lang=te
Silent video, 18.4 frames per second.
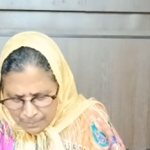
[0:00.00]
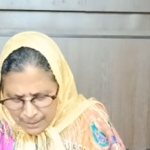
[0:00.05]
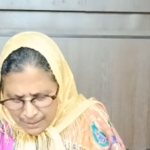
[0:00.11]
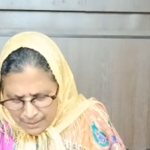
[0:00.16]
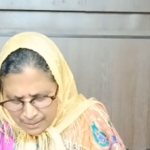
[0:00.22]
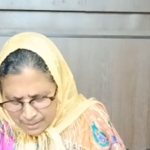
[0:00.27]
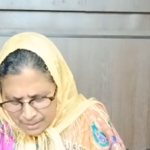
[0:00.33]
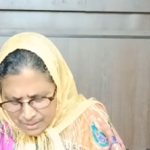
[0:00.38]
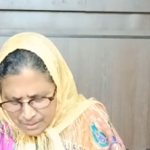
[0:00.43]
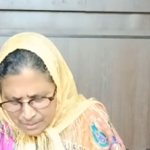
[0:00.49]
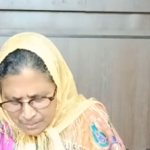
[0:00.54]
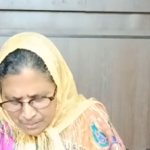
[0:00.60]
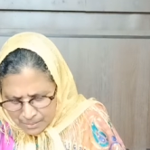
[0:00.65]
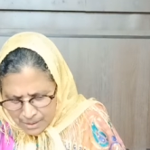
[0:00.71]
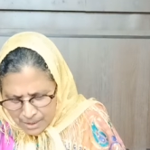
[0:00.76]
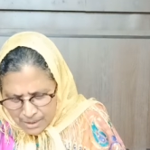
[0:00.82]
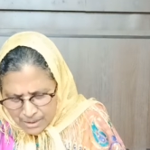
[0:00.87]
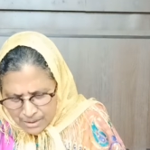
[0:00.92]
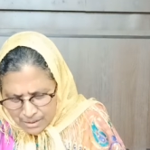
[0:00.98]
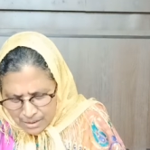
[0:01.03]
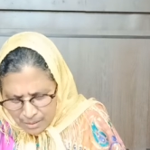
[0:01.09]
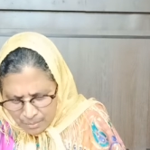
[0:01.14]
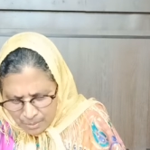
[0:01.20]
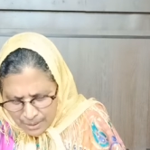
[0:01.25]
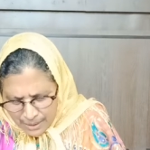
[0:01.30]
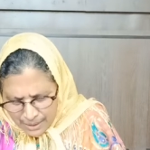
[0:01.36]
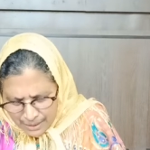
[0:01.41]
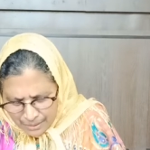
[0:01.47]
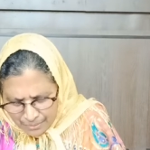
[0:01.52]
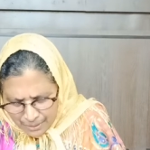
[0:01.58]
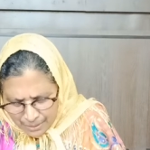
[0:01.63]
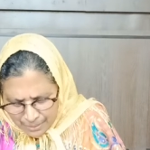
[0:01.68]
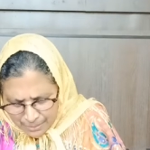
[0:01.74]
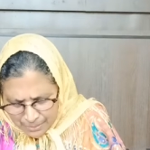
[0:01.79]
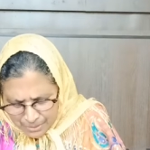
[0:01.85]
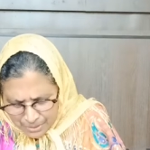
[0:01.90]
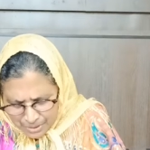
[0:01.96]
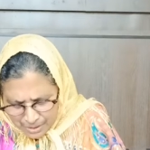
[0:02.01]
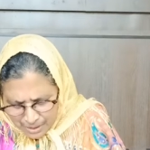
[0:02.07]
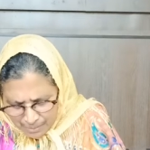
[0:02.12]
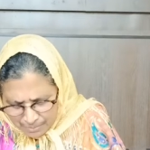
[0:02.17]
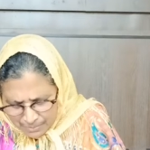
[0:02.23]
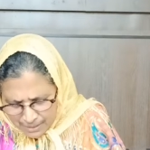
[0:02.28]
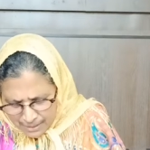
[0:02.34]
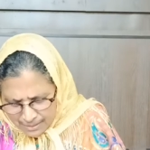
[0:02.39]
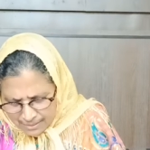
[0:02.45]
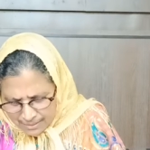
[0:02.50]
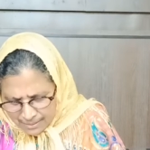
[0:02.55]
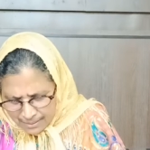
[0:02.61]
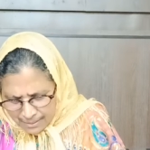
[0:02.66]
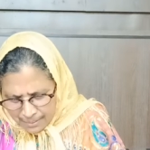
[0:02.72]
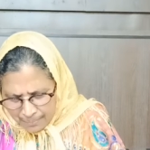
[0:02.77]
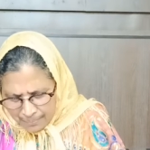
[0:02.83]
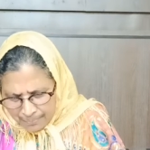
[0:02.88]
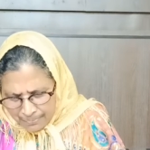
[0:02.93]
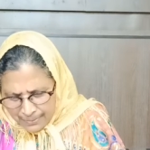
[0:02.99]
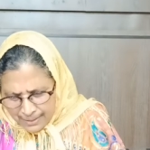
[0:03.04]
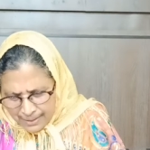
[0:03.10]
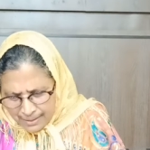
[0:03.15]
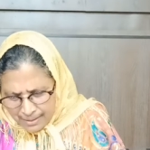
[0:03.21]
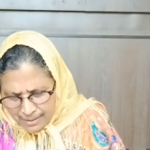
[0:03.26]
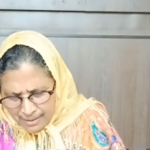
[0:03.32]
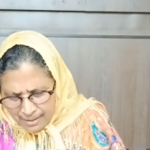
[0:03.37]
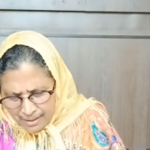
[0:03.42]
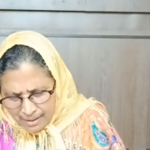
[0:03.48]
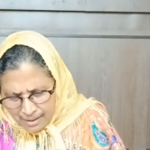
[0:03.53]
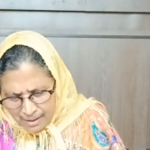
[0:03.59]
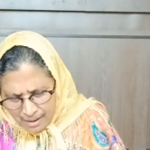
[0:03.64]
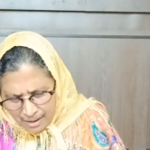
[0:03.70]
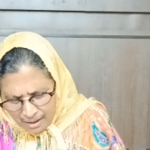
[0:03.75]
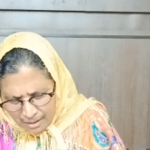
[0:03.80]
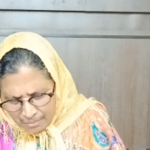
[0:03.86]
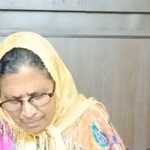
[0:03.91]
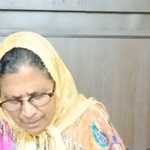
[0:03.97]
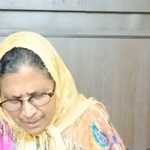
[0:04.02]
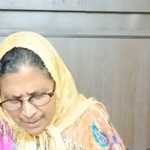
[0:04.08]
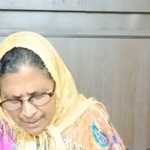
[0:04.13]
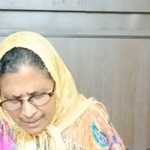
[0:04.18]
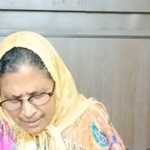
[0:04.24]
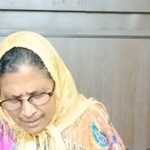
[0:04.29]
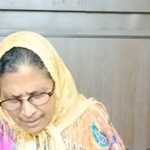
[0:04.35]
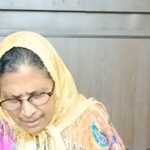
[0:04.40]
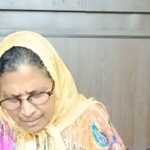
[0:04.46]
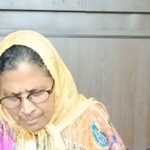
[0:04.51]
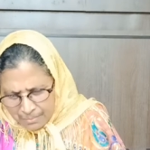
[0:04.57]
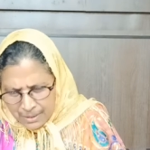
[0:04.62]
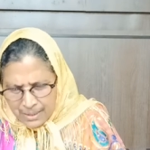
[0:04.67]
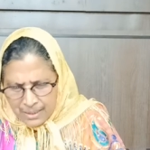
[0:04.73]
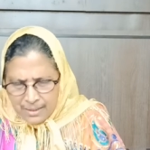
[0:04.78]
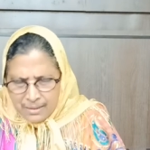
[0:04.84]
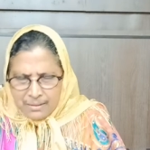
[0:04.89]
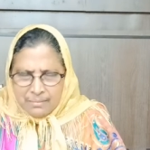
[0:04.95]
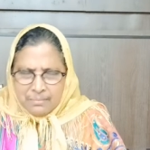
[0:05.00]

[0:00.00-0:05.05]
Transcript: ప్రార్థిస్తూ ఏ ఏసునాములు అడిగి వేడుకొంచున్నాం తండ్రి ఆమె ఆమె